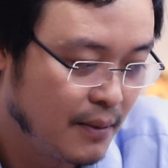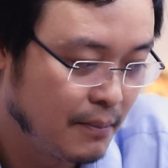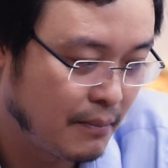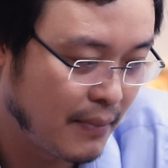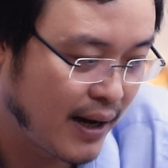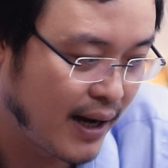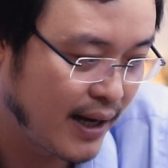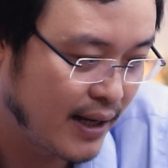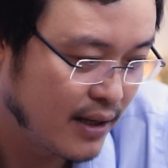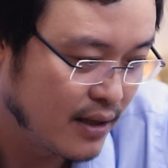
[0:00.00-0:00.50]

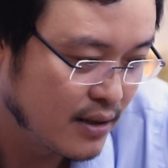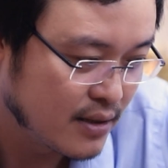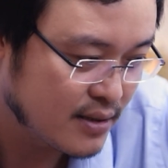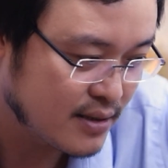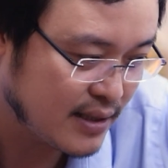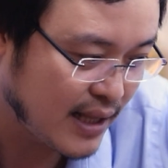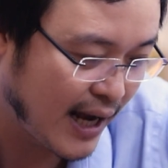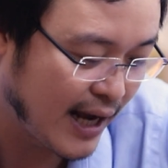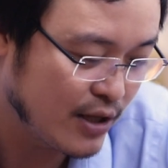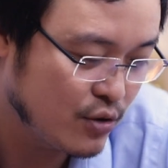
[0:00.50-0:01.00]
Mà
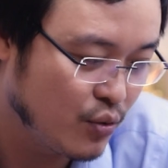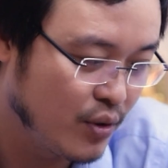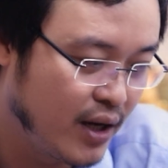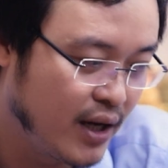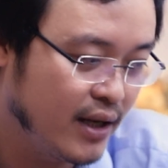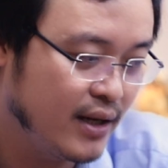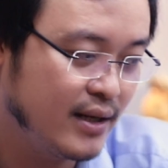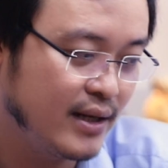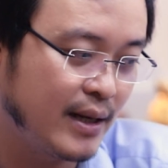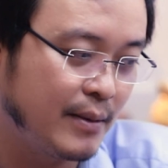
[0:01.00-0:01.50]
Thái
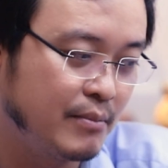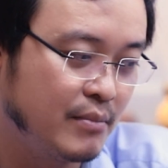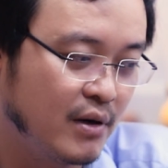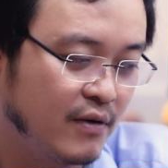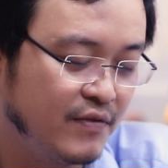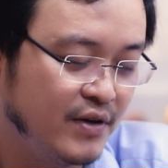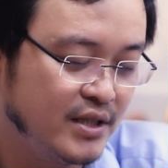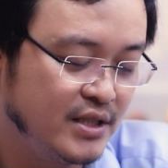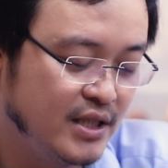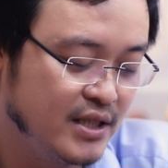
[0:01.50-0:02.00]
Tuế nằm
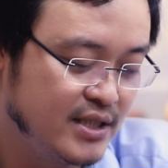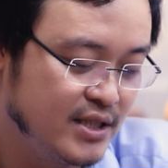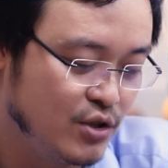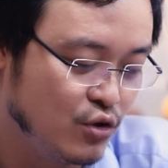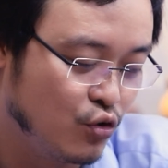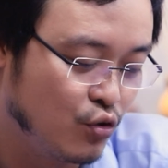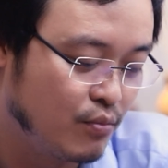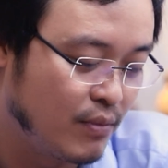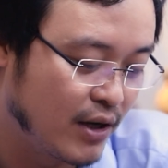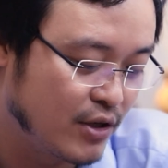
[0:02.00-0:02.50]
ở vị trí
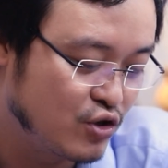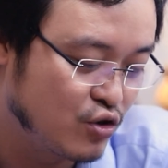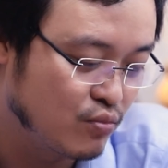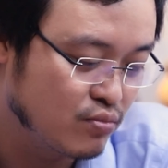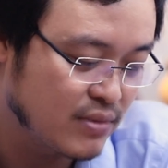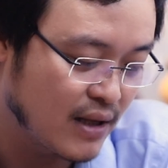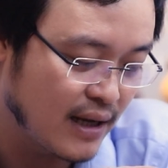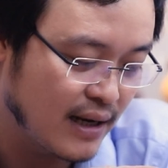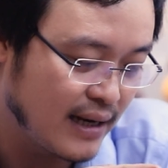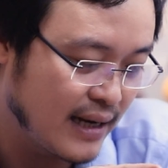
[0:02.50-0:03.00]
Sửu, mà
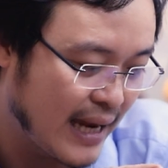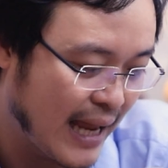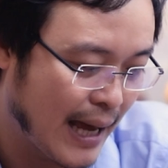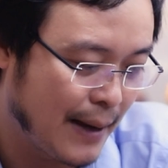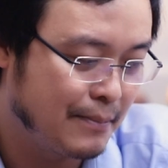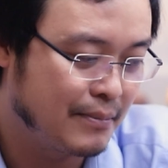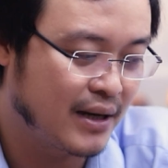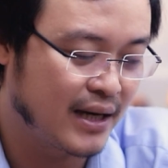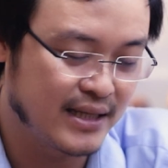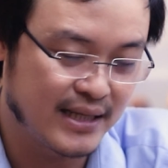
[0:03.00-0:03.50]
chúng ta
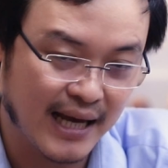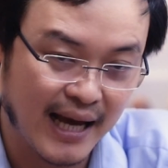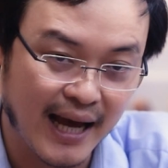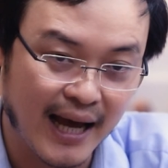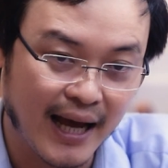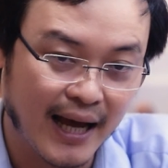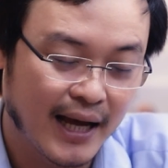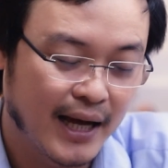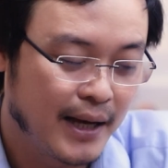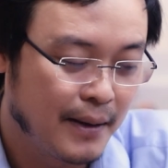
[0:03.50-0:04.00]
làm cái
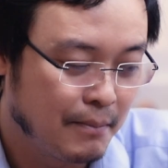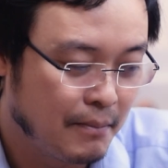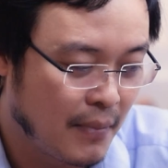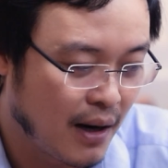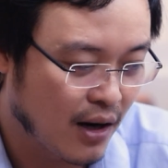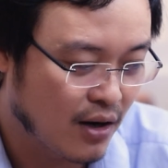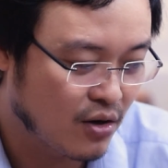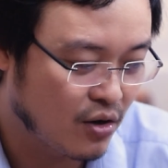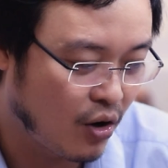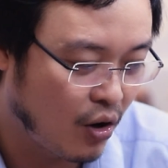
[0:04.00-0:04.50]
nhà
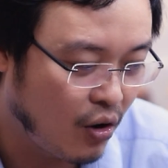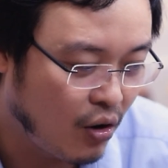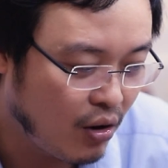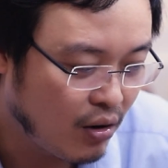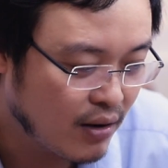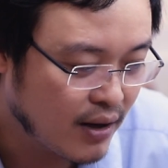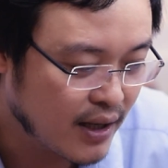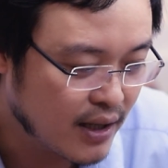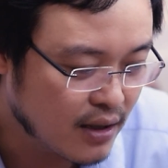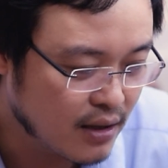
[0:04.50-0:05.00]
mà
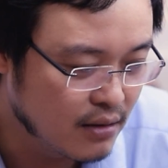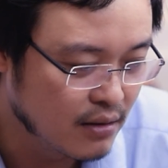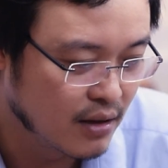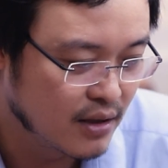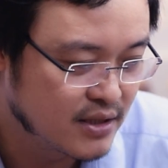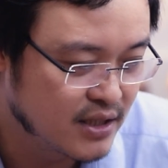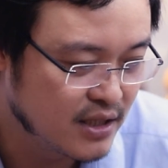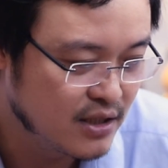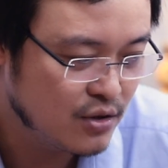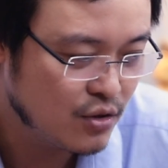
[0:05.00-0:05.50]
có cái cửa
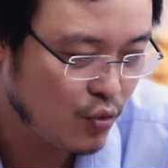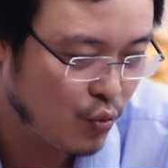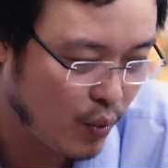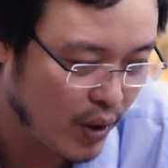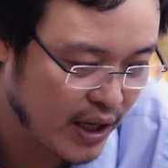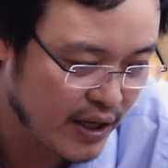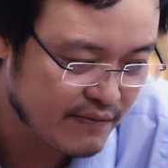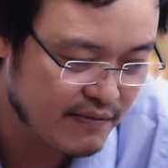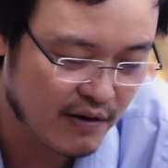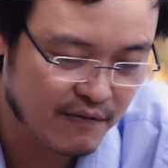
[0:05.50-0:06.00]
chính
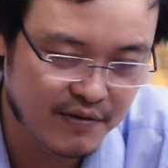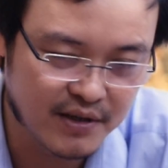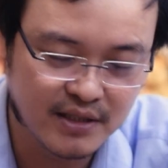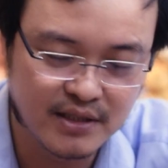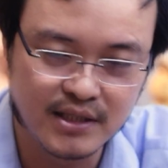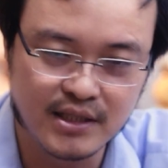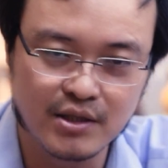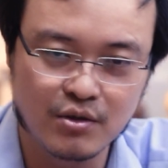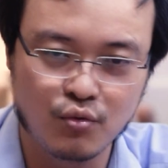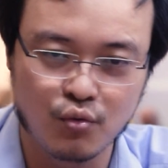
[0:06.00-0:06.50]
quay vào vị
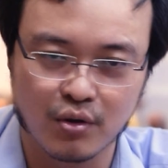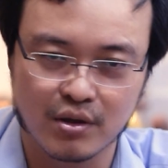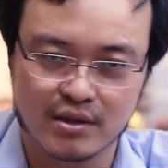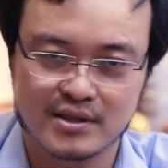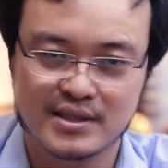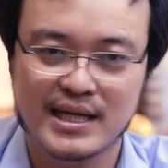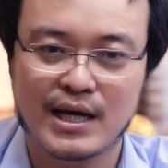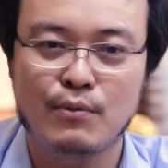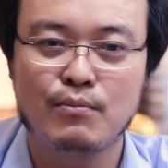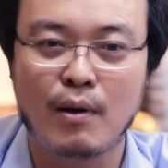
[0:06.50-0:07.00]
trí của
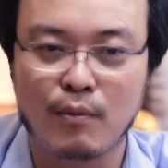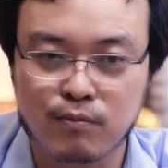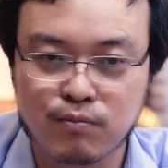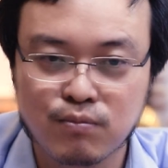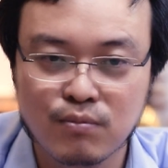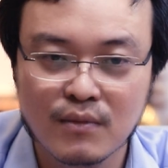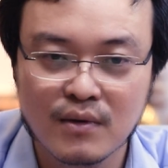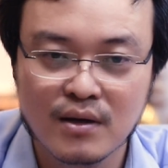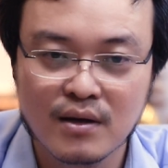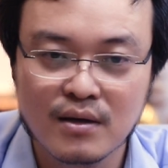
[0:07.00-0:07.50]
sao
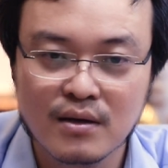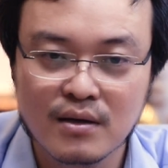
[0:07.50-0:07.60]
Mộc,